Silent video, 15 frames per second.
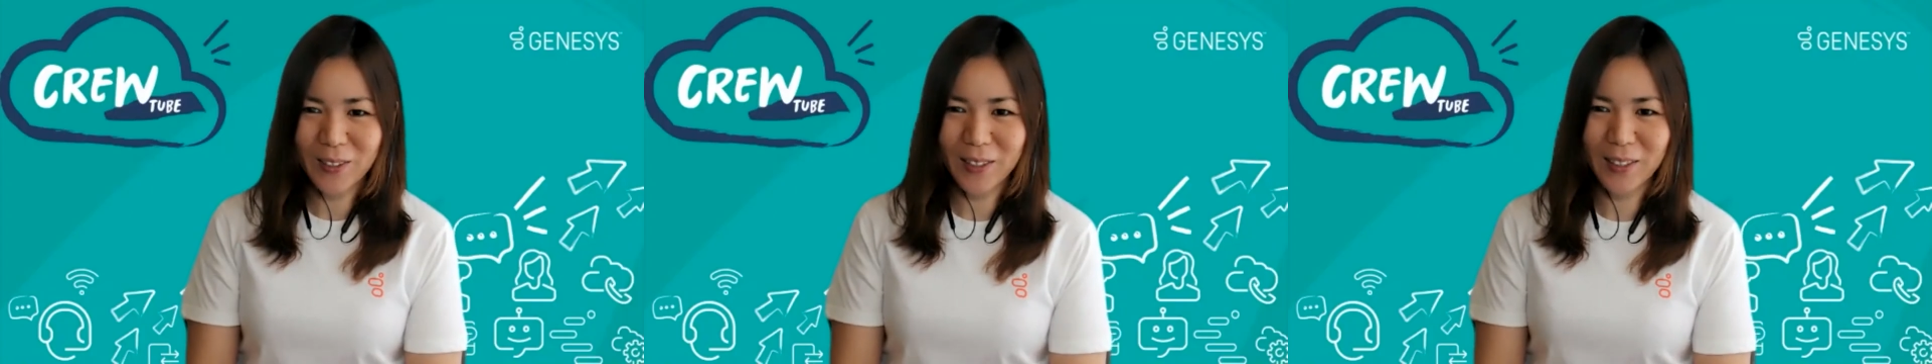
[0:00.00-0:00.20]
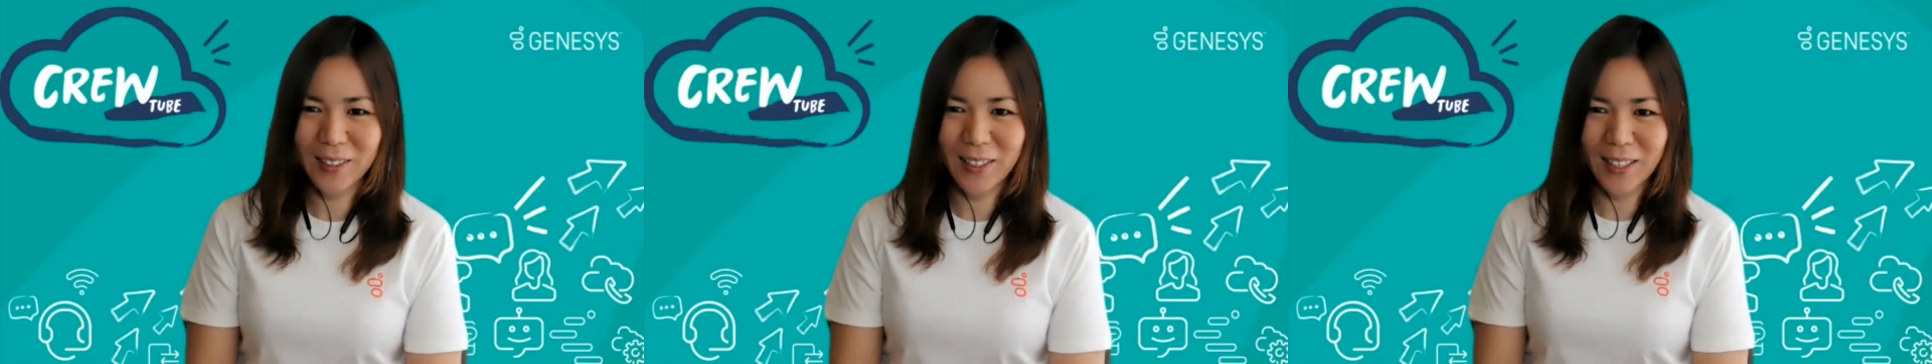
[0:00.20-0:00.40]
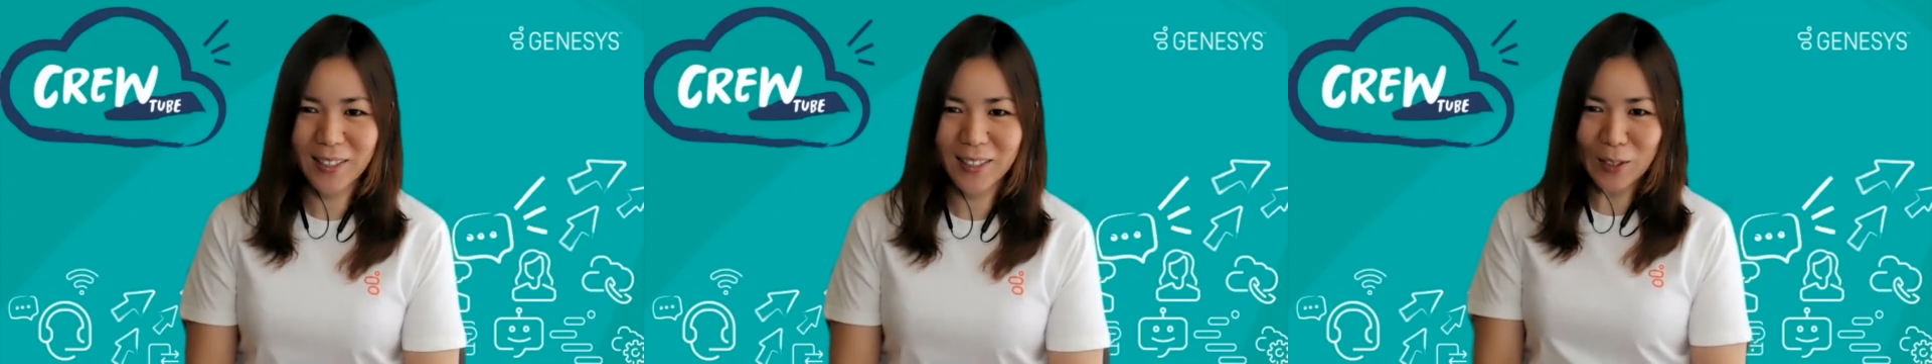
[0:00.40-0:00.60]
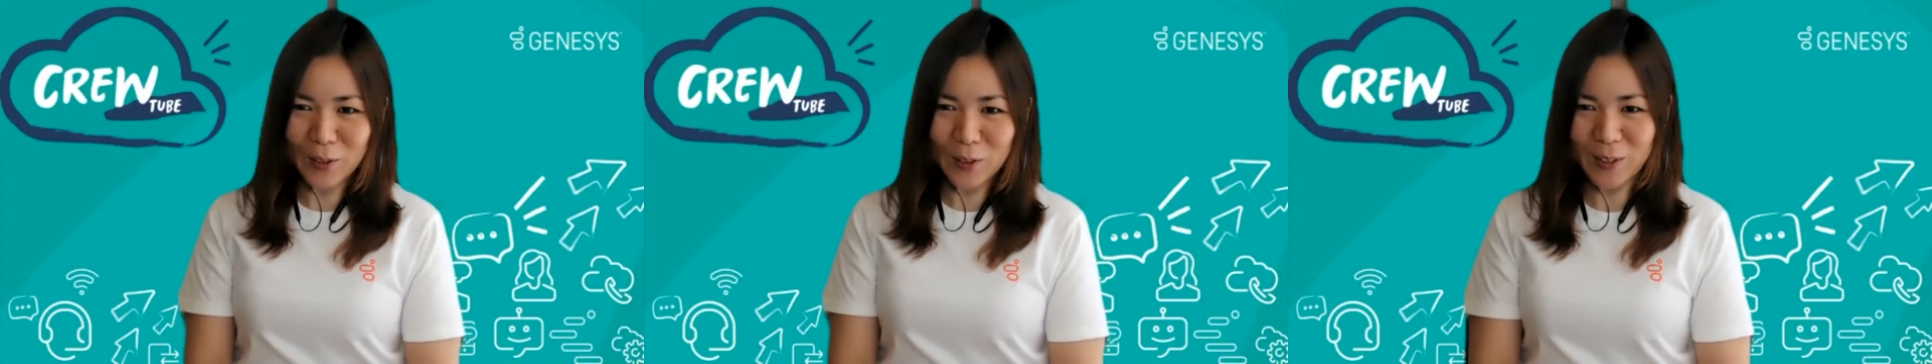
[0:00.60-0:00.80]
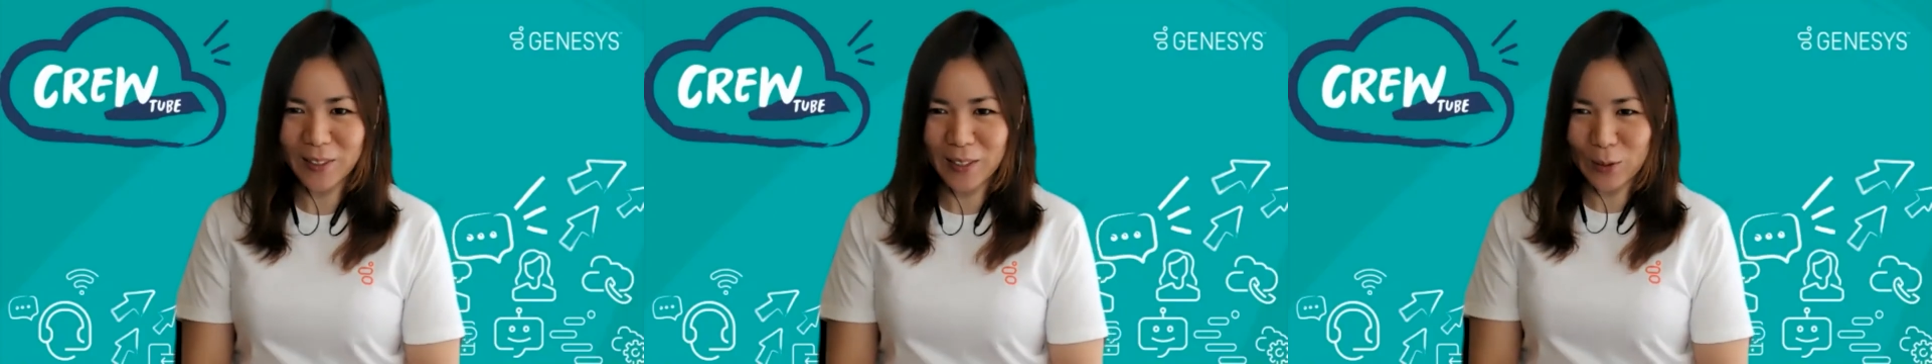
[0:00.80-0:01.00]
実際田
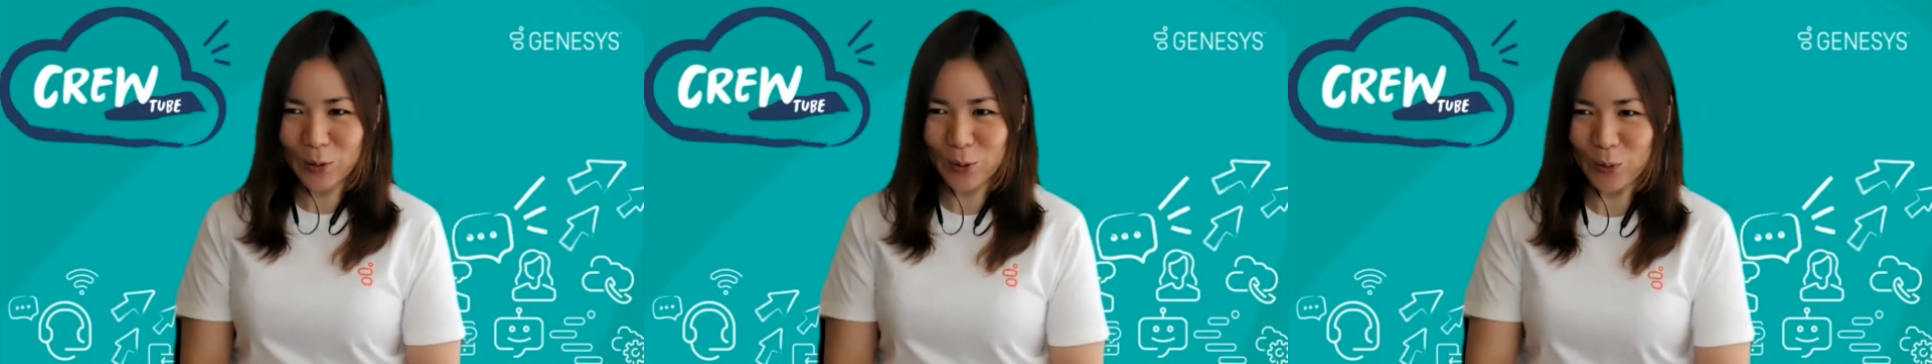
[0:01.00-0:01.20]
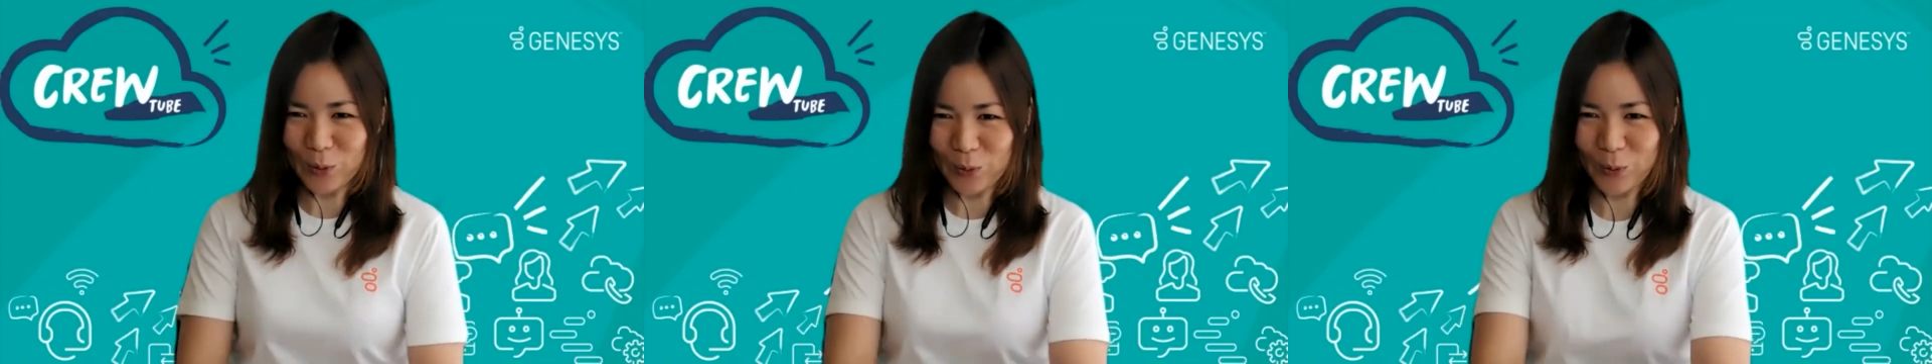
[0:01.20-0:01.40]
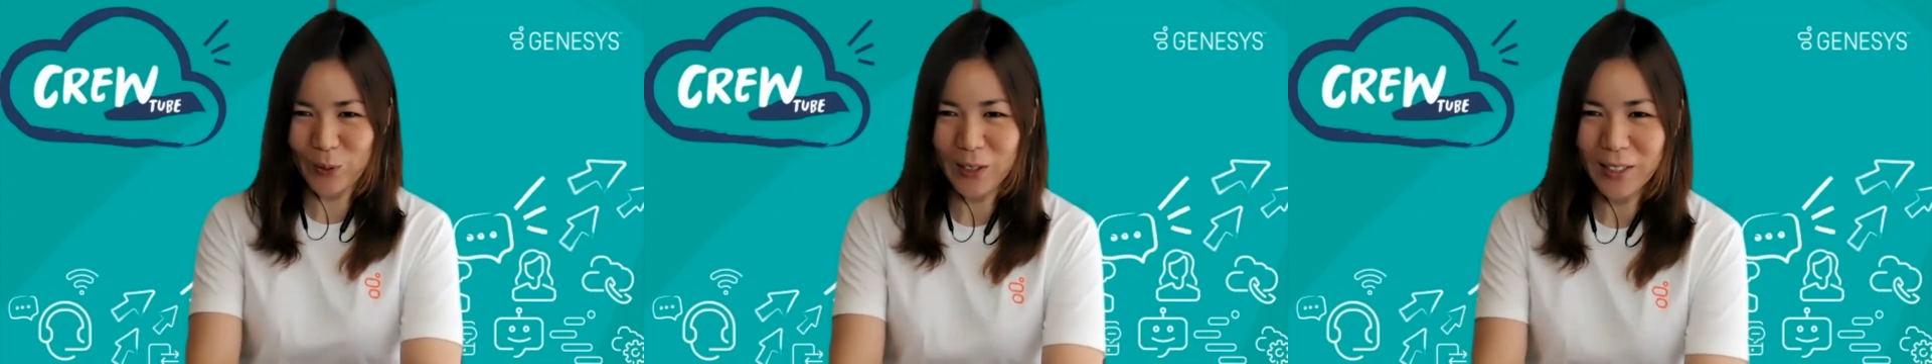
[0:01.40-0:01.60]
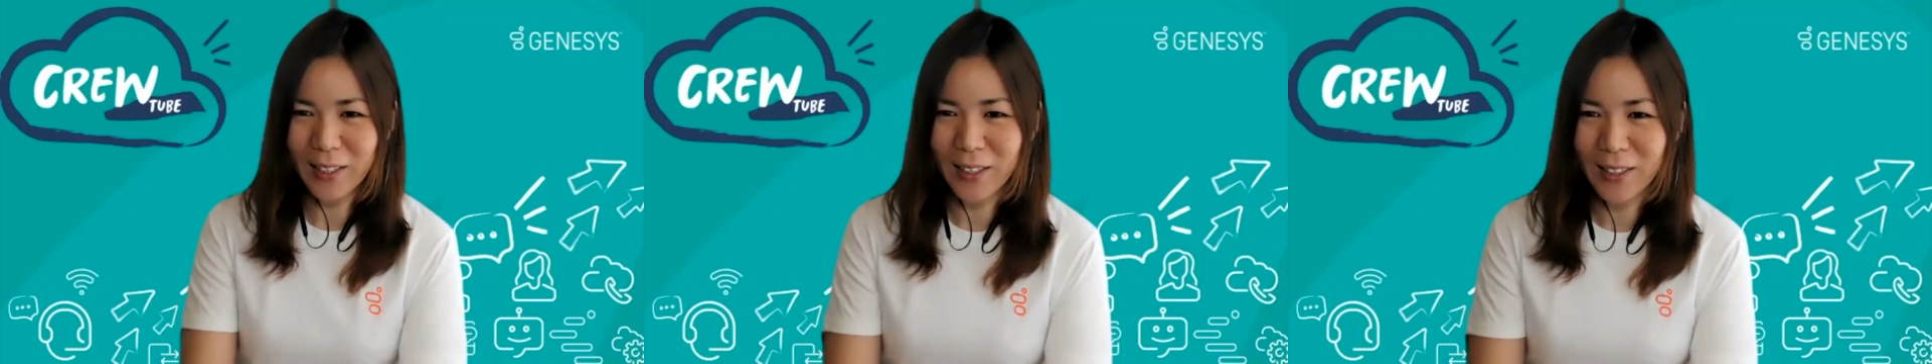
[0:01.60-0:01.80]
口さん、ちょっと